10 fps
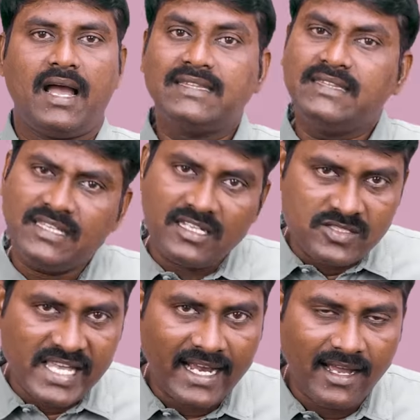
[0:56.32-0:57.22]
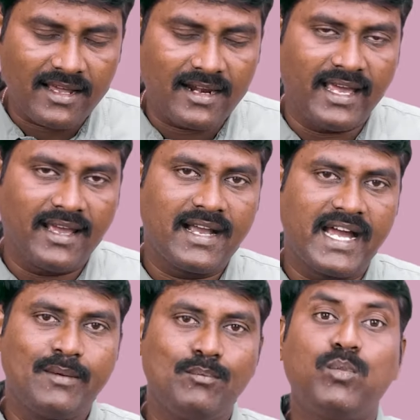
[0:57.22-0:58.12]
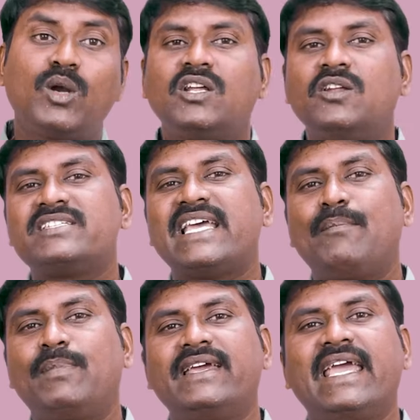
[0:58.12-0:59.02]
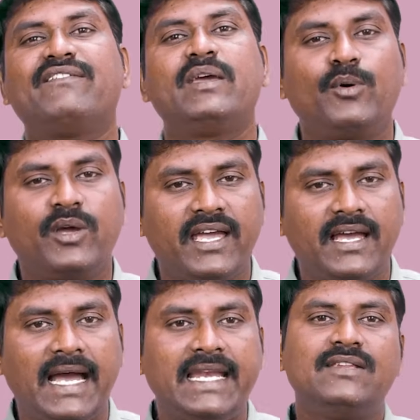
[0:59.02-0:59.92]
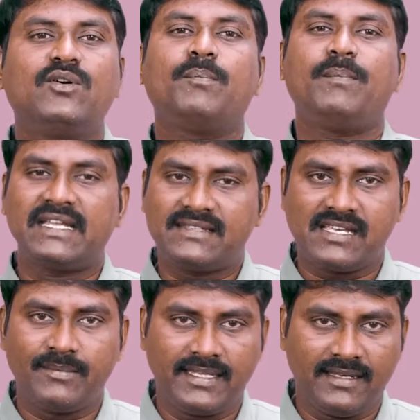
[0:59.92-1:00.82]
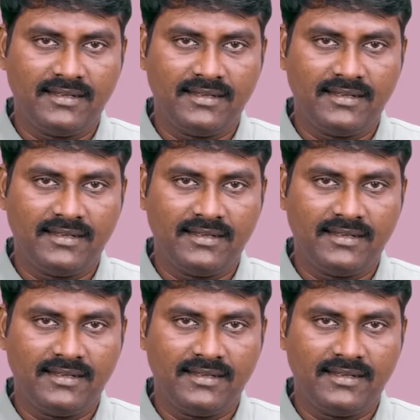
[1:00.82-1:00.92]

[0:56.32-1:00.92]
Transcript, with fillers: అందరూ శాఖాహారులే కానీ బుట్టలో చేపలు ఏమైపోయాయి అనేది ఒక పాత సామెత